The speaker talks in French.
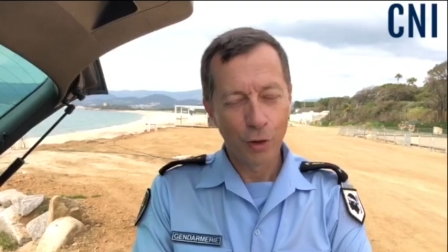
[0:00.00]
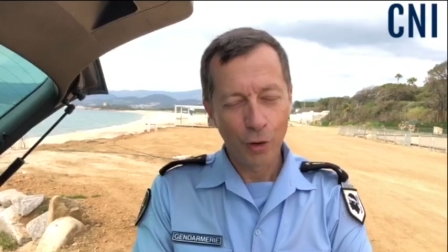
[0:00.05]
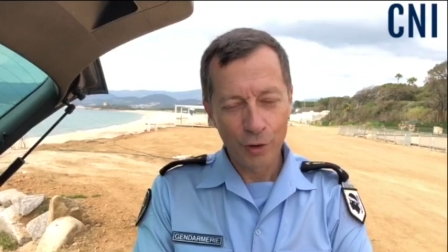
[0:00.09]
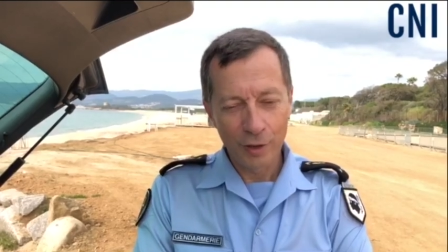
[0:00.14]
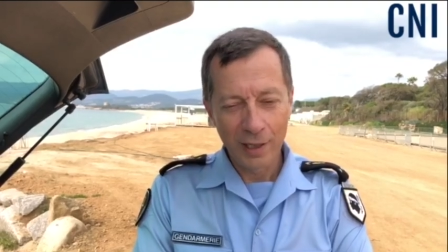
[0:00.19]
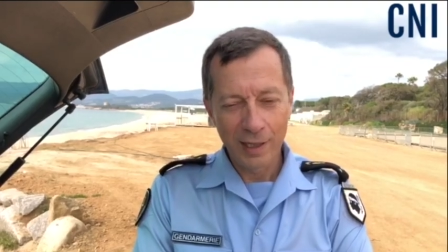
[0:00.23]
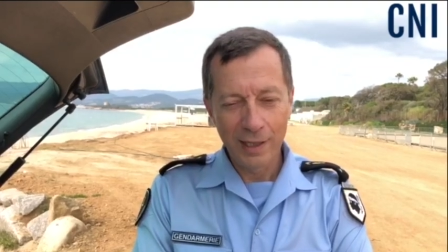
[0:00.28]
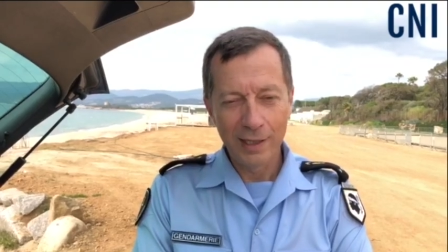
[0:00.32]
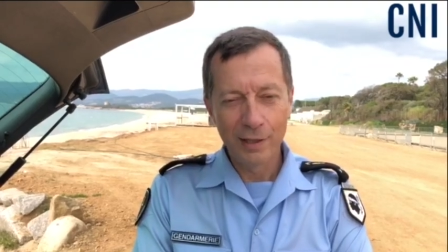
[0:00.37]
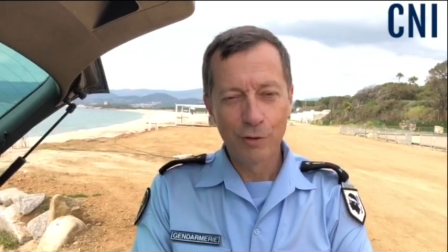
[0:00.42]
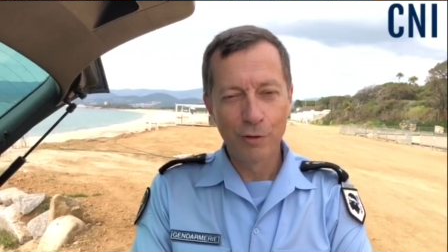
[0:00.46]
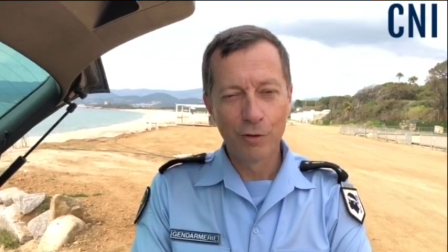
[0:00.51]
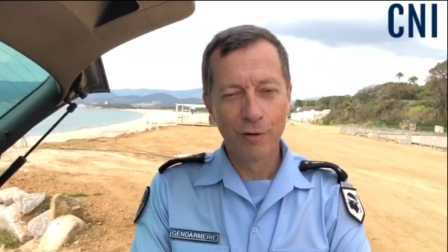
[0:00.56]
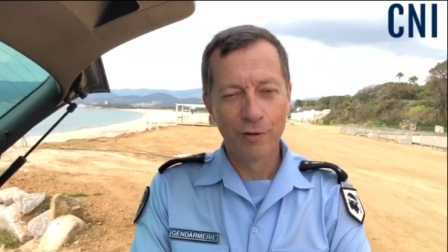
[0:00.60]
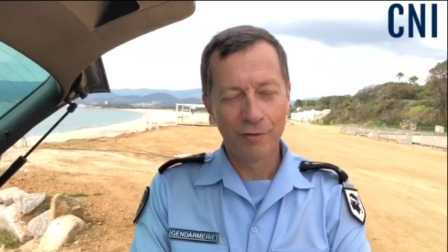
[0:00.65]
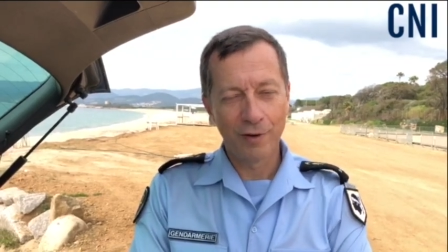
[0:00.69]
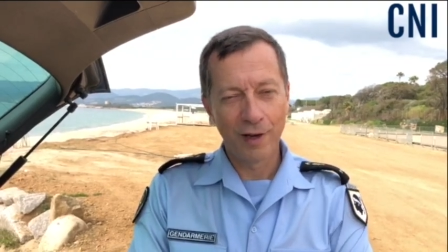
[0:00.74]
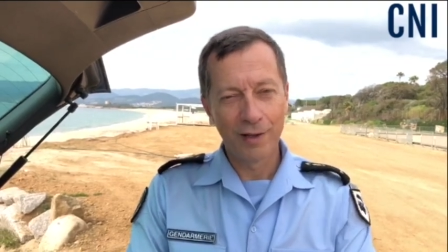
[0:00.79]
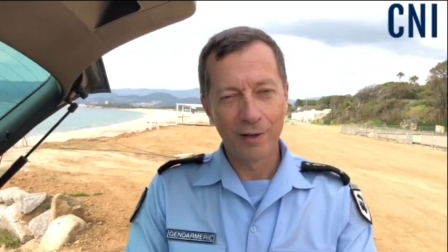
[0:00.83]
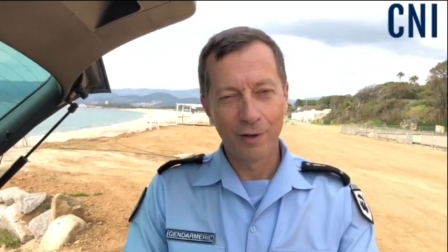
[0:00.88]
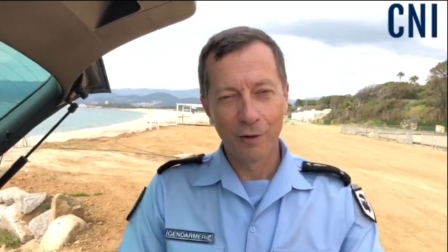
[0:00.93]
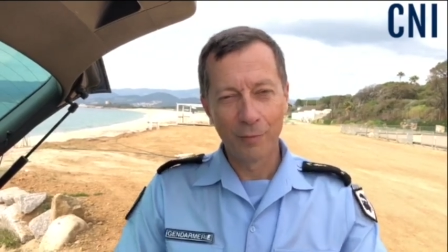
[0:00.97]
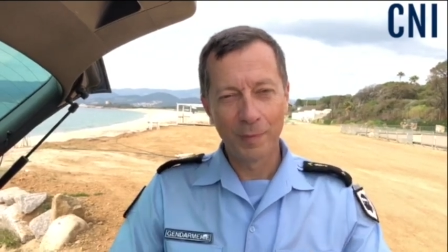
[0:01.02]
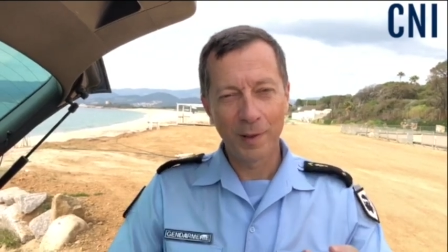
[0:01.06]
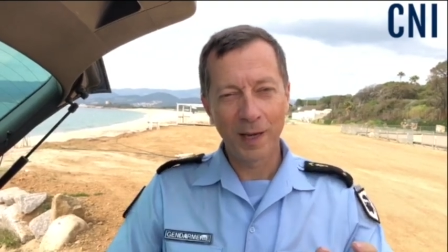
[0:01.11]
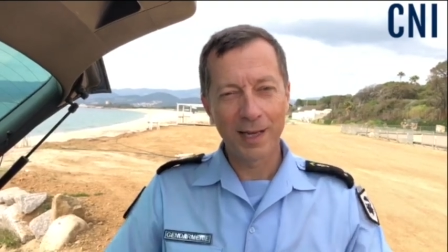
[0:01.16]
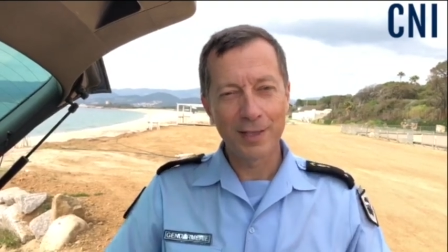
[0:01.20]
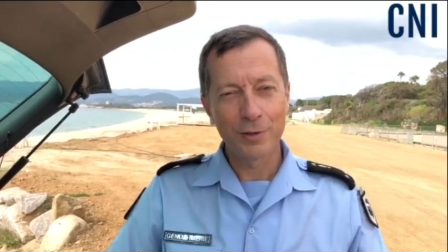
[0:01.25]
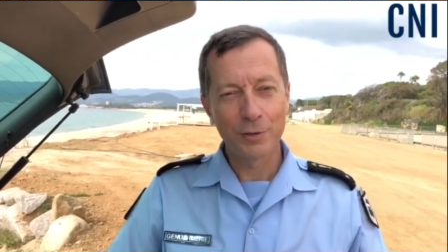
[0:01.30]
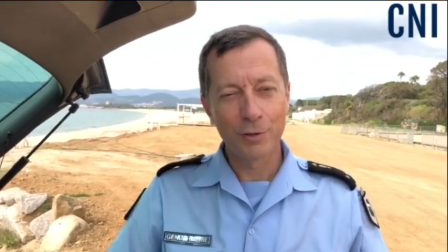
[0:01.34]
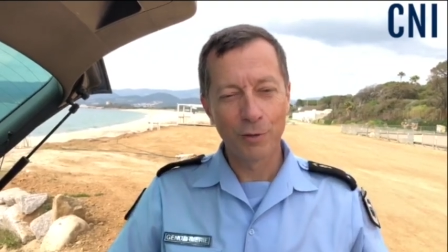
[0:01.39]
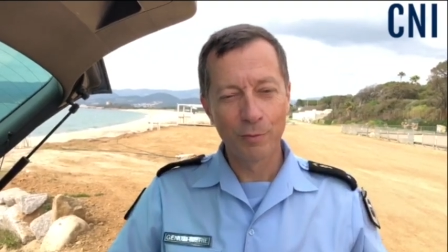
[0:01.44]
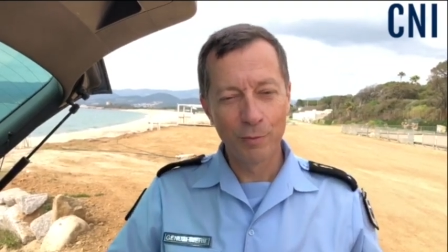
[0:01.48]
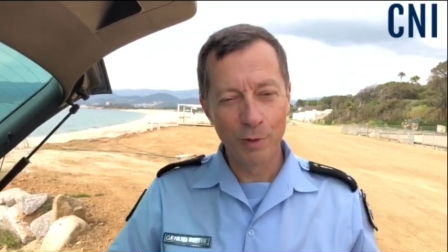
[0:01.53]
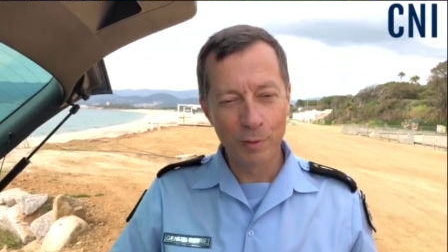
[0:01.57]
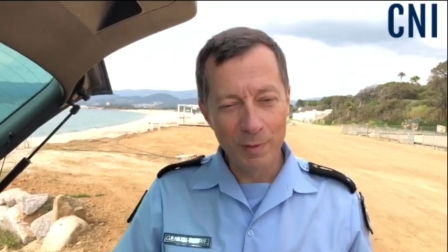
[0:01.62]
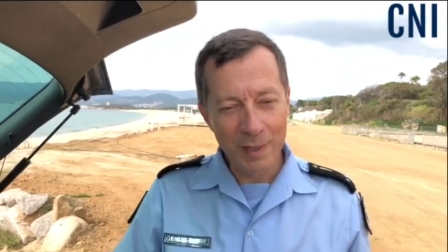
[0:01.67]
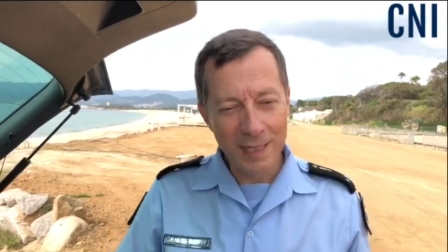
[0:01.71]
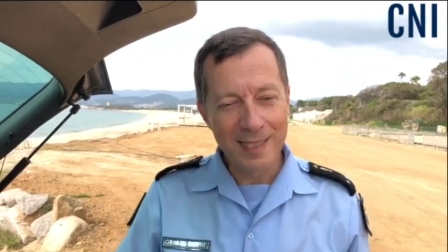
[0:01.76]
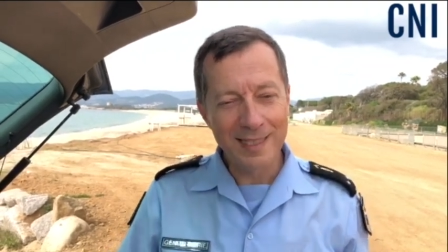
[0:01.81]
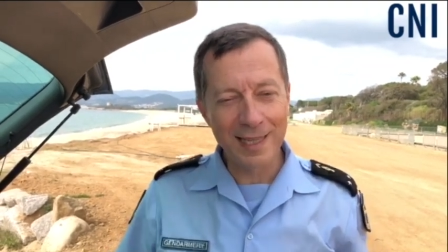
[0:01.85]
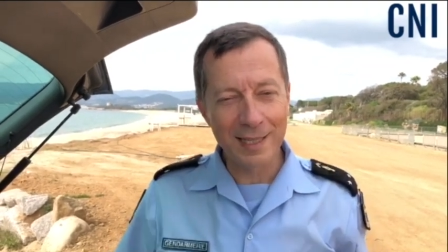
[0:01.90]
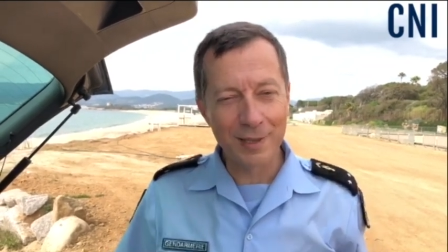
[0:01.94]
Drone hélico, enfin opération
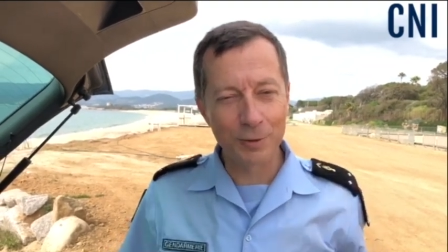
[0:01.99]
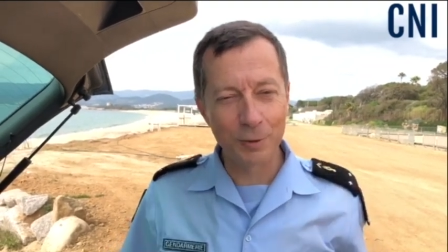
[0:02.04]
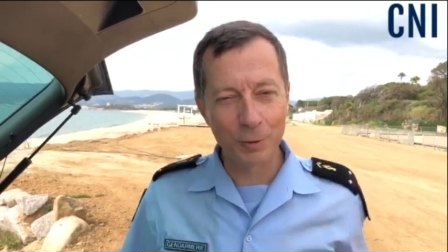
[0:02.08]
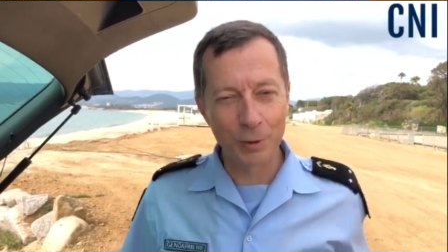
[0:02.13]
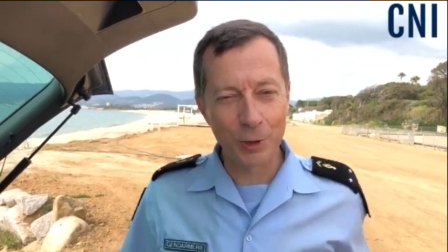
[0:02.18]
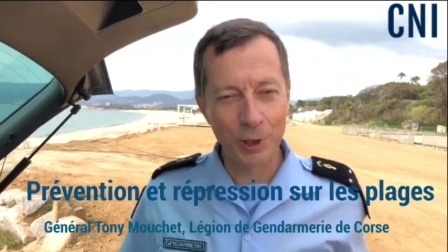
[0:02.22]
mobilisation